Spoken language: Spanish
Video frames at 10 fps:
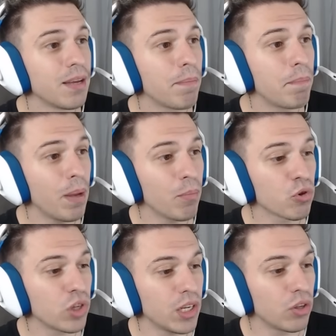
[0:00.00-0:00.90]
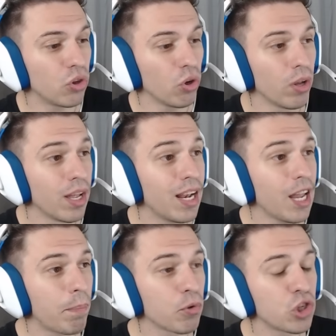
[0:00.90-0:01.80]
vemos esto.
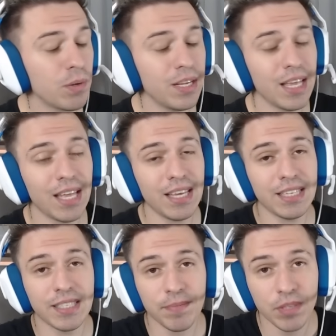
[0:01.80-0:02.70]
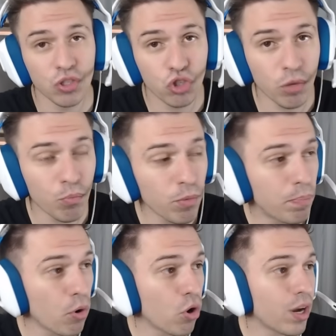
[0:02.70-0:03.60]
Las posibilidades son muy
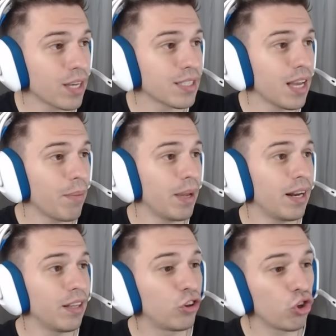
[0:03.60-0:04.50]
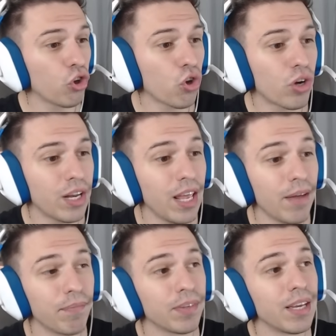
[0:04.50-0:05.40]
pocas. A ver, todos
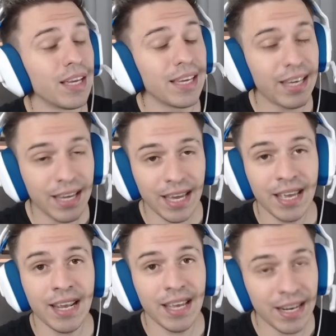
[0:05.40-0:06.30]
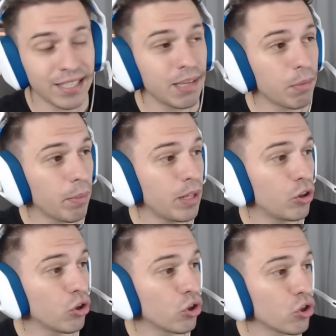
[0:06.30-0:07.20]
creen que en este
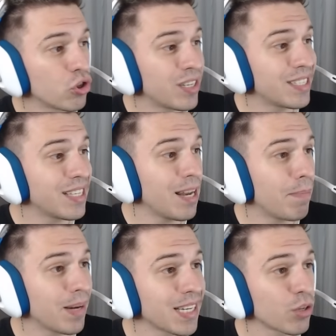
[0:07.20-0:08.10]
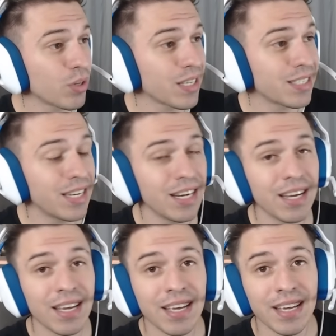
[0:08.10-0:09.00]
momento entonces el payaso
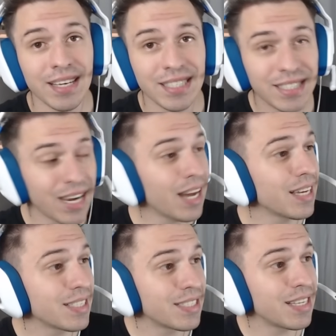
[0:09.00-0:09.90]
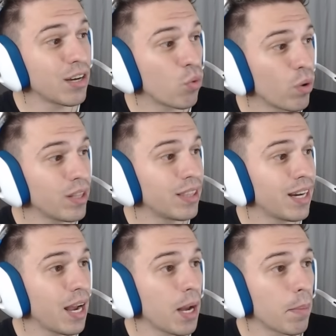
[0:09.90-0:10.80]
Azazel ya se
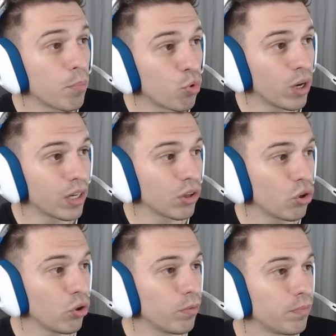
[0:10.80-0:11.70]
encuentra muerto.